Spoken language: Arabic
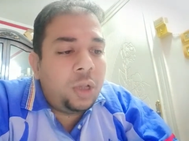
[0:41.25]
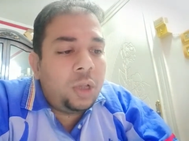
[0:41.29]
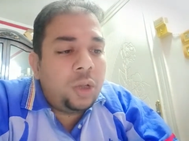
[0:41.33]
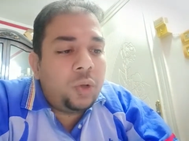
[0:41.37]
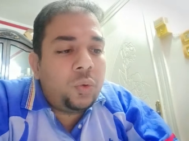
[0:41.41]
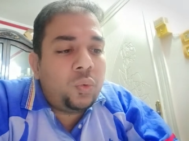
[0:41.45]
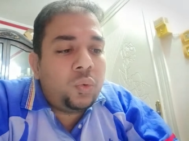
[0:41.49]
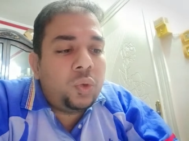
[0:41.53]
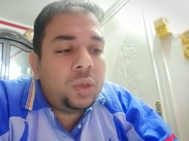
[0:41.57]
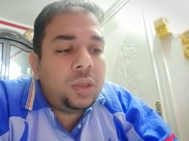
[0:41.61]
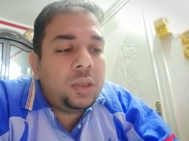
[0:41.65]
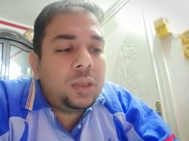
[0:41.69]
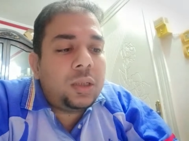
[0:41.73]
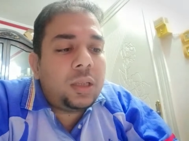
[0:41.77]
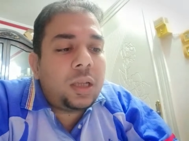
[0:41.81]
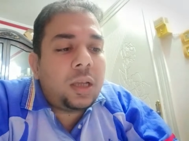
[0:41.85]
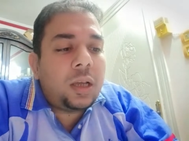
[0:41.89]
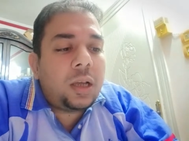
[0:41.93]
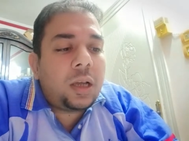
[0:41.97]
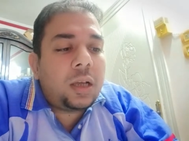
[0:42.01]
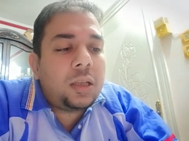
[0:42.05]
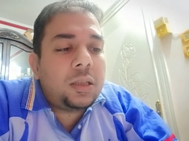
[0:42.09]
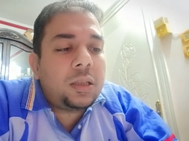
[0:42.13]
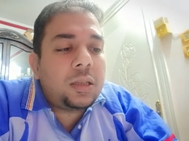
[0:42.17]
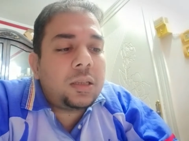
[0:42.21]
وانت
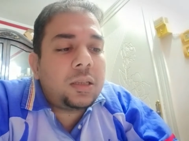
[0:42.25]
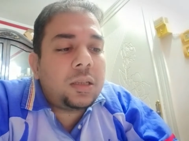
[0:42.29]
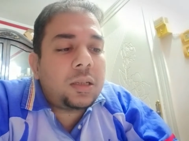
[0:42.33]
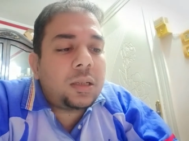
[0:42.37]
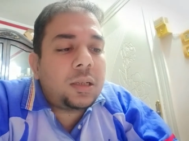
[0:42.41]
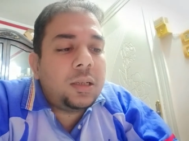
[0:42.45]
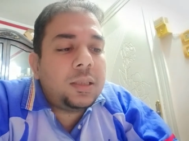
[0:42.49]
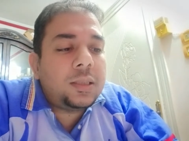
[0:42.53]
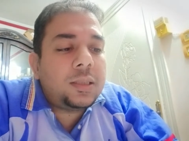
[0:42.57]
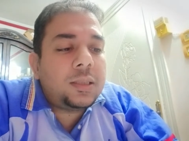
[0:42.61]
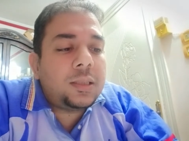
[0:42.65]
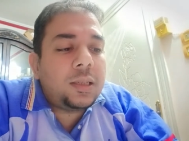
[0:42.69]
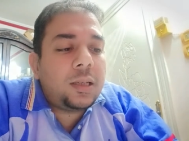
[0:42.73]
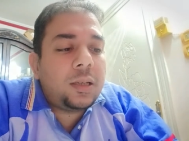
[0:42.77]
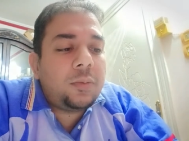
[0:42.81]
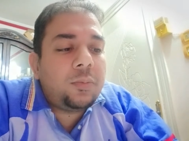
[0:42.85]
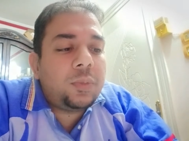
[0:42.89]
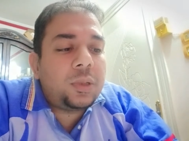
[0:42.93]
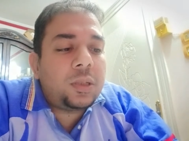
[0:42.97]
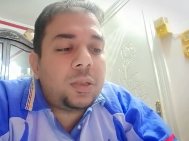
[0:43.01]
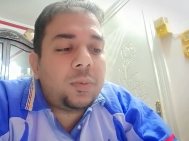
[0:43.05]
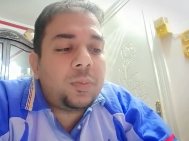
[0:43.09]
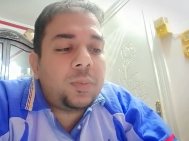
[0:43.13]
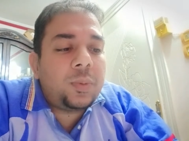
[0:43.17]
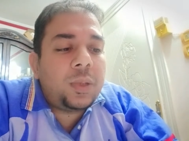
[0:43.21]
حضرتك لسه
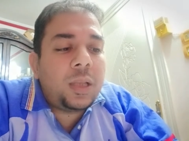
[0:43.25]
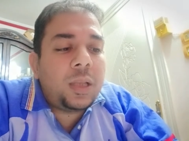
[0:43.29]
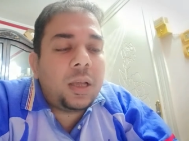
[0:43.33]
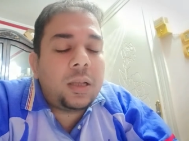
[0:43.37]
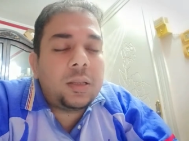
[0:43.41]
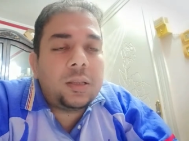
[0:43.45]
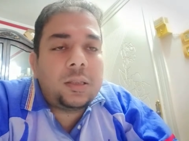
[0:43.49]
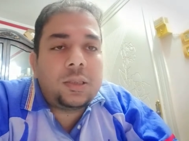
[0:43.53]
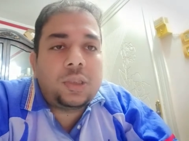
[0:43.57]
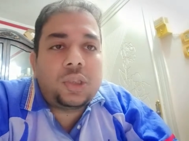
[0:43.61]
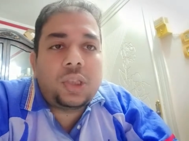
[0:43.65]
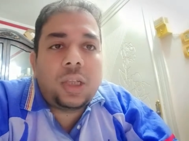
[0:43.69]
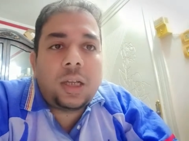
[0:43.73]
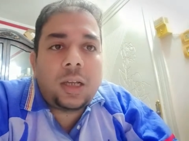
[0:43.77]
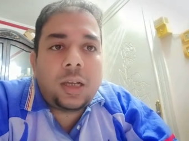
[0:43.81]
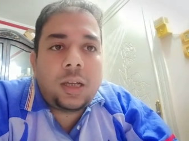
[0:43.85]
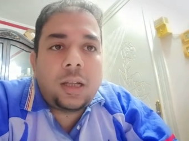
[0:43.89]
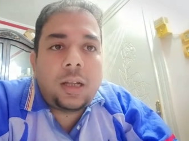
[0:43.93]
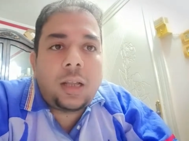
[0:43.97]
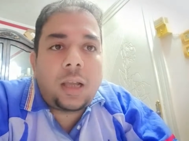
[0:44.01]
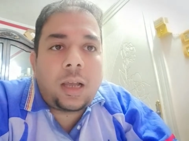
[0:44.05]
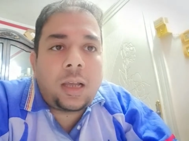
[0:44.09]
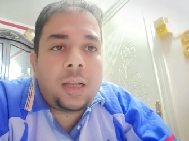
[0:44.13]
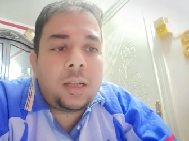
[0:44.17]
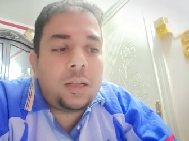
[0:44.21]
بتبدا تشتغل
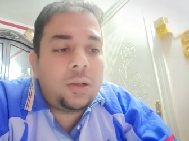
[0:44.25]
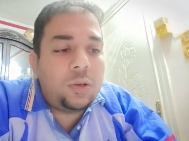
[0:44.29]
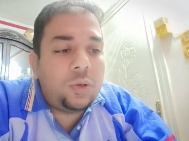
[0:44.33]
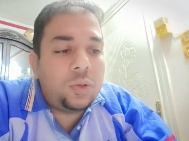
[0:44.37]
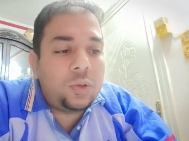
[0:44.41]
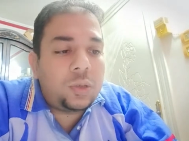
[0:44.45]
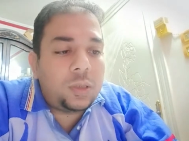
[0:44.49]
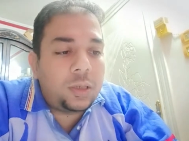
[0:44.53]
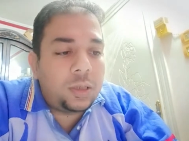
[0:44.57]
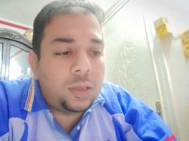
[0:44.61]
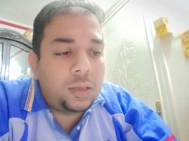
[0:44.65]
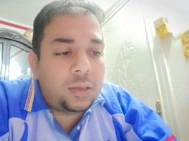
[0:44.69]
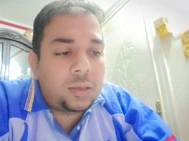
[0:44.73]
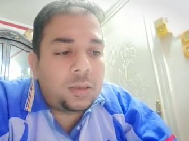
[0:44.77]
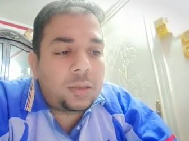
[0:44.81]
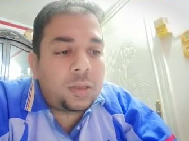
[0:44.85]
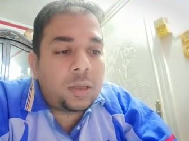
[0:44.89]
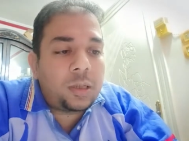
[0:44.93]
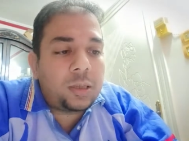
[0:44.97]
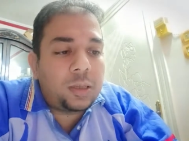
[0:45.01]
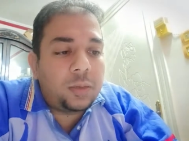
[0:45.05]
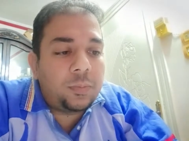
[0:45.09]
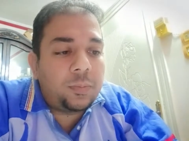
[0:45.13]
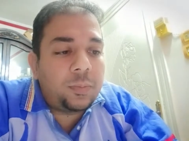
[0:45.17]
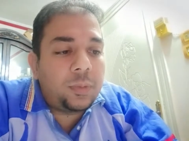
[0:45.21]
على الهوت اير
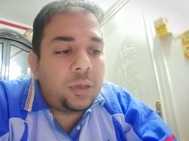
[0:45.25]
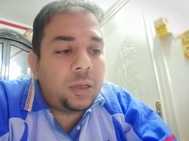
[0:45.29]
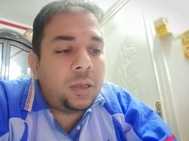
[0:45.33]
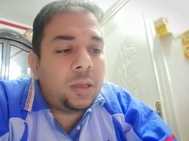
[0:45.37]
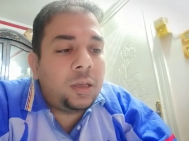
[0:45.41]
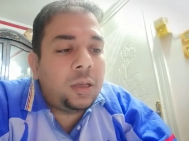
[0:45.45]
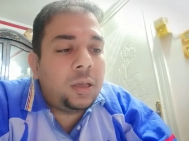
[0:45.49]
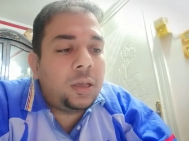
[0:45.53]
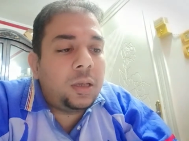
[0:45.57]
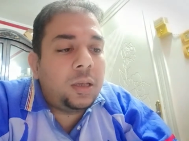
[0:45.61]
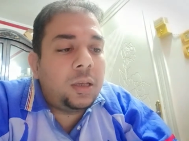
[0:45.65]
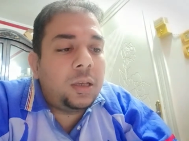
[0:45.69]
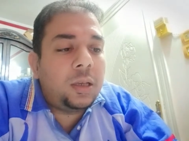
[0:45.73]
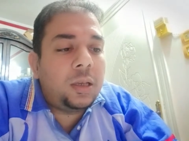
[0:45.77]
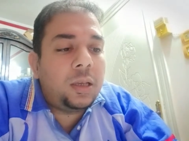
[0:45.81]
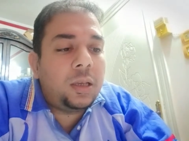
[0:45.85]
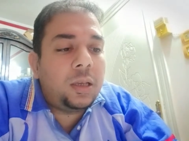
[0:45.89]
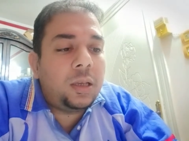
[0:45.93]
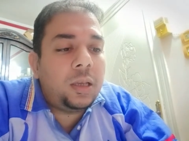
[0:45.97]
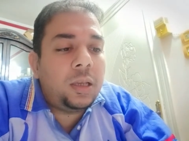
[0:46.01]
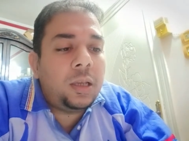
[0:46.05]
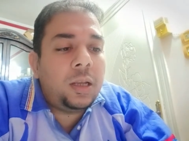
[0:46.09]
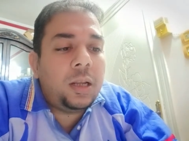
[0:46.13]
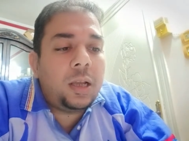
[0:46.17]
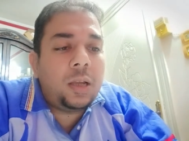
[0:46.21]
طيب
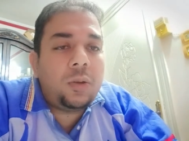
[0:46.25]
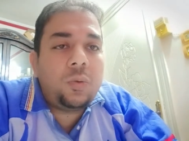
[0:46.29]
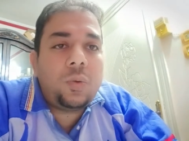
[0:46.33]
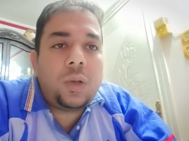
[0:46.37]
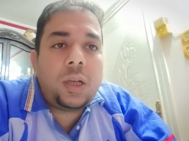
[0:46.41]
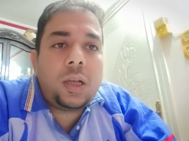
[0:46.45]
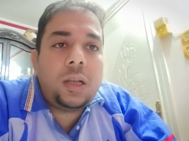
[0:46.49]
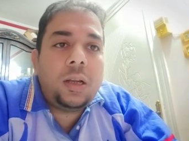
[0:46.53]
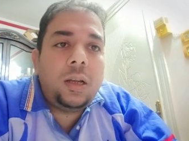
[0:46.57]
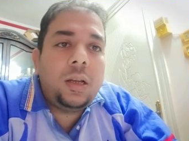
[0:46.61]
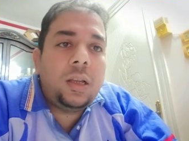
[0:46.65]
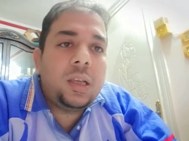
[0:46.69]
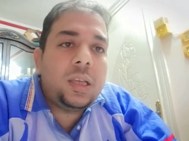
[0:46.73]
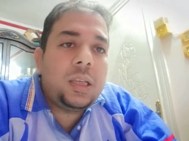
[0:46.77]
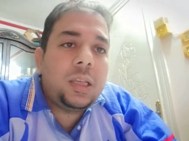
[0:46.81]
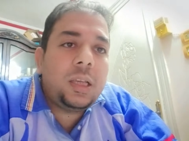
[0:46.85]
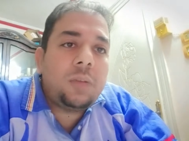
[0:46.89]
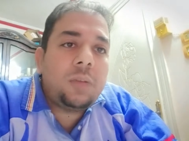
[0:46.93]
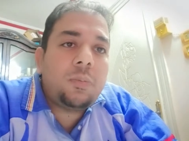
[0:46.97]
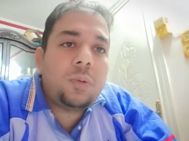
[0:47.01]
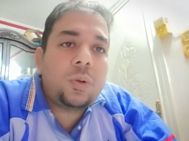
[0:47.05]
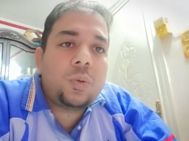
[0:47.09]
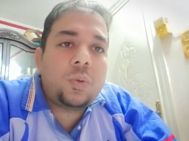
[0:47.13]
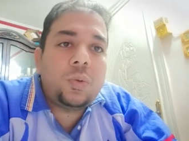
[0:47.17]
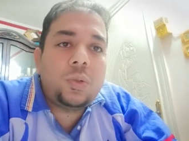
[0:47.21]
ايه الانواع اللي هي
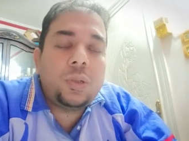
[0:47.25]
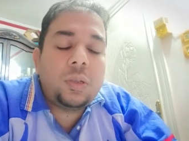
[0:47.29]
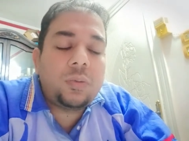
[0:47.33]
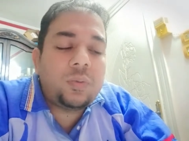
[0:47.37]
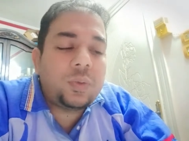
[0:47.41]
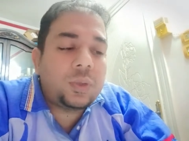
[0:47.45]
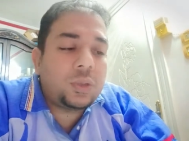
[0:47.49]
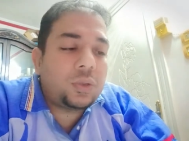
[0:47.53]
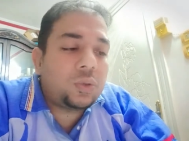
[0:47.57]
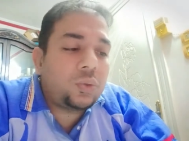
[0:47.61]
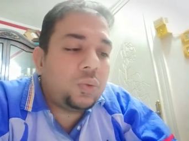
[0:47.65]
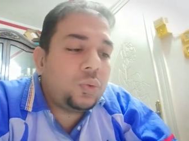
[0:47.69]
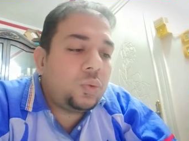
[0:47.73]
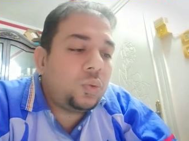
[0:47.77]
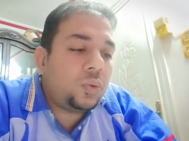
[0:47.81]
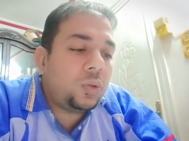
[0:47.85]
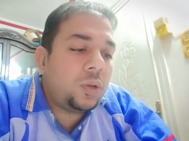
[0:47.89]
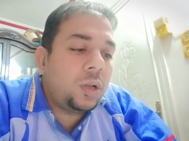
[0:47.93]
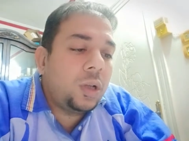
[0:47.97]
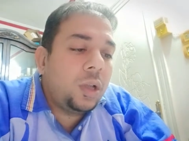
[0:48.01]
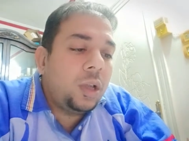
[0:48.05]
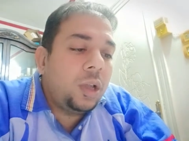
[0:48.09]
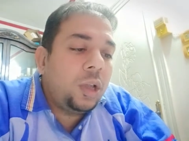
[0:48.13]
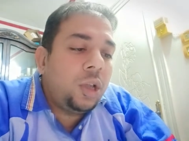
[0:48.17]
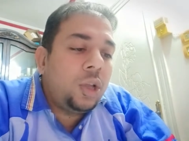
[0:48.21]
موجوده في السوق
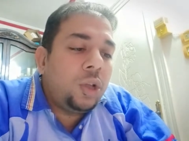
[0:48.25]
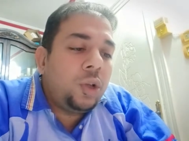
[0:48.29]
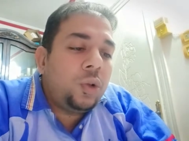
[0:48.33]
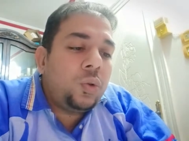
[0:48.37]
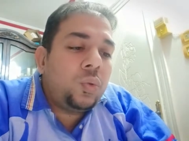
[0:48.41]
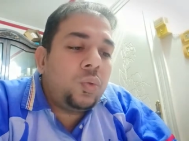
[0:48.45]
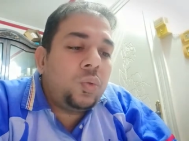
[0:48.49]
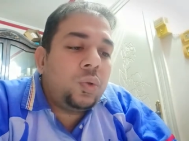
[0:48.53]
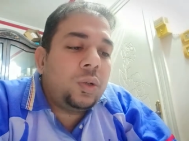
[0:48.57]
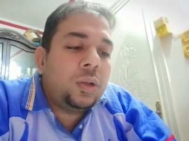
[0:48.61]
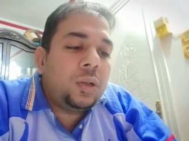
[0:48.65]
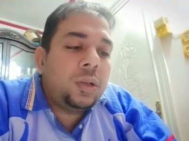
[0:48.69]
و...